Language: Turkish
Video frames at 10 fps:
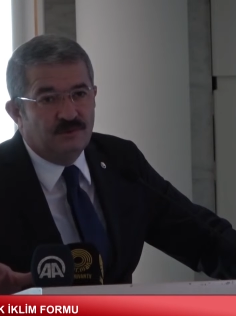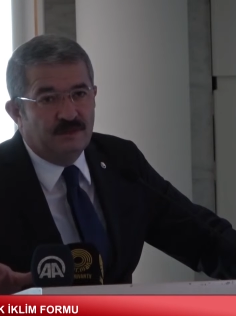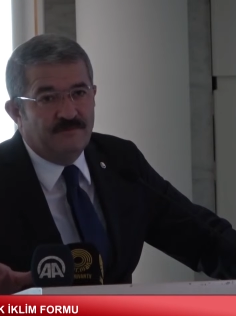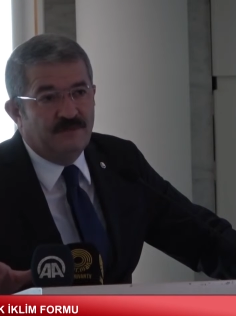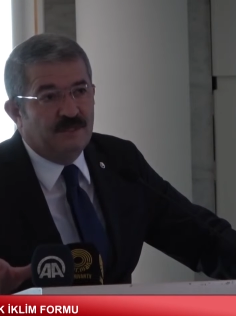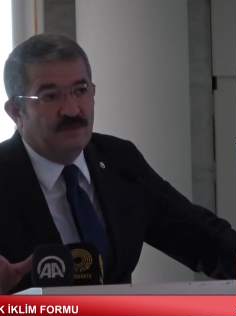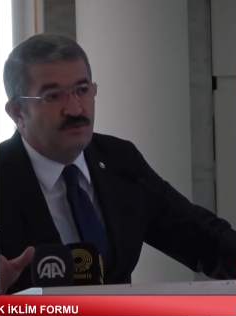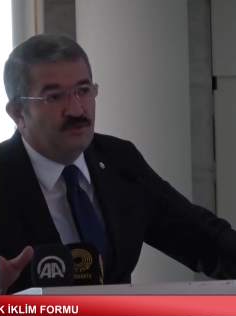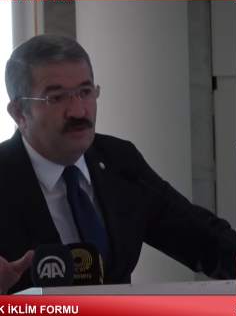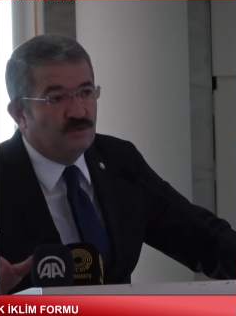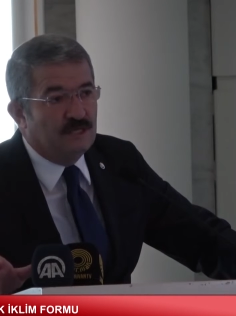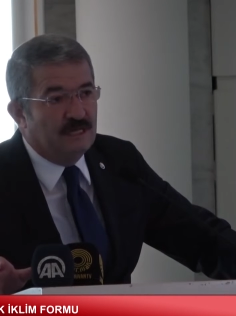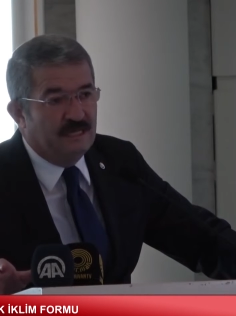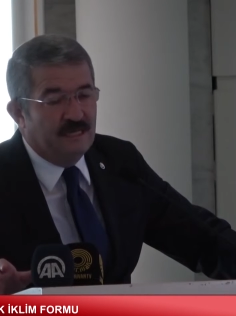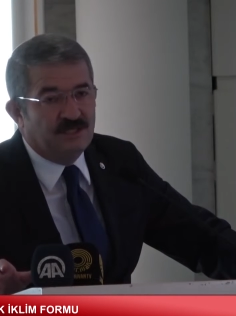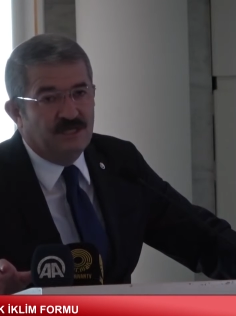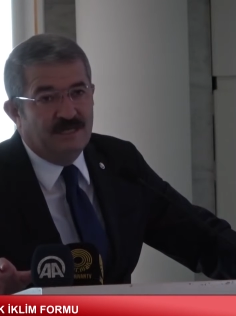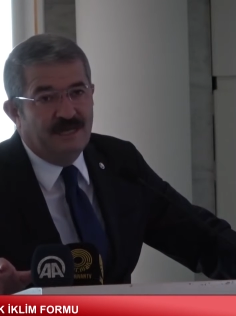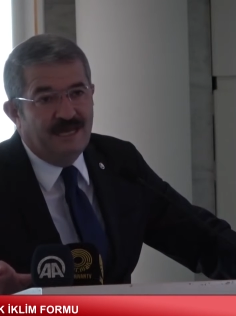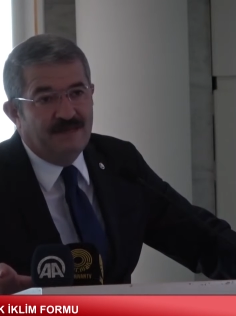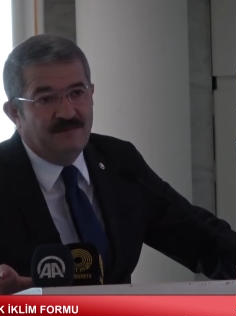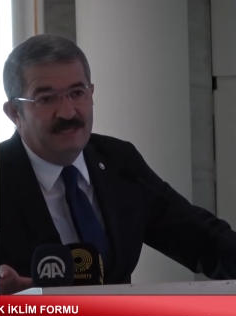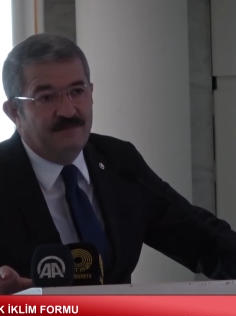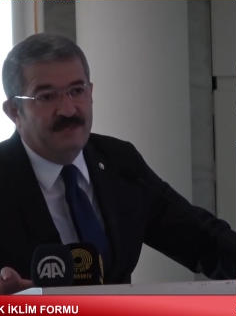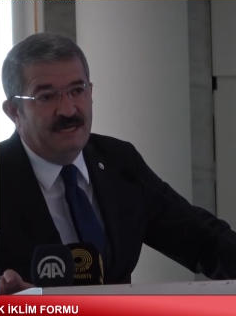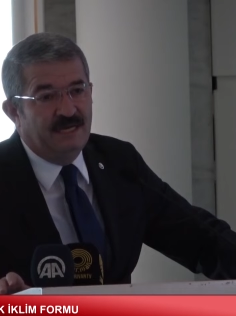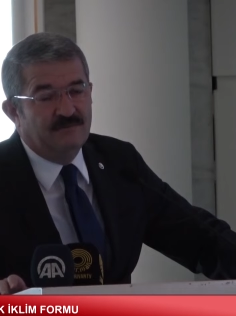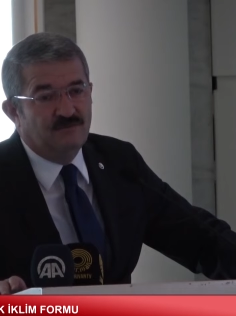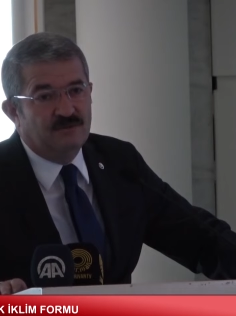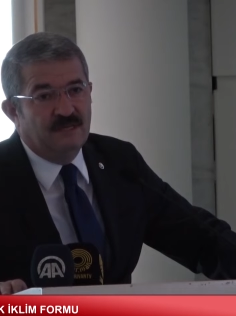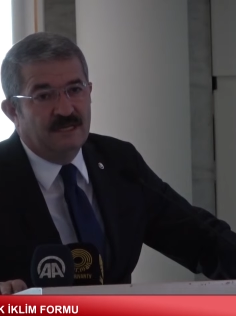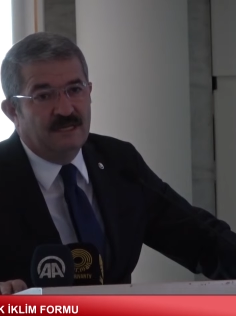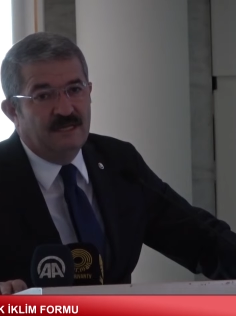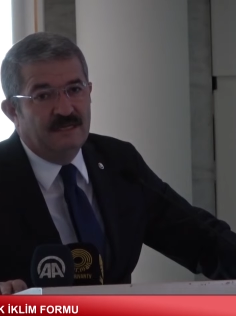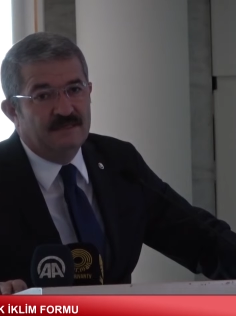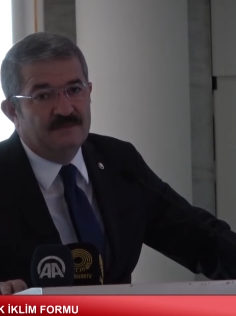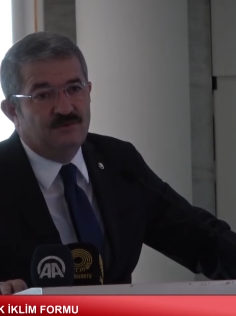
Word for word: coğrafyada, dünya üzerinde yaşayan her bir bireyin mutlaka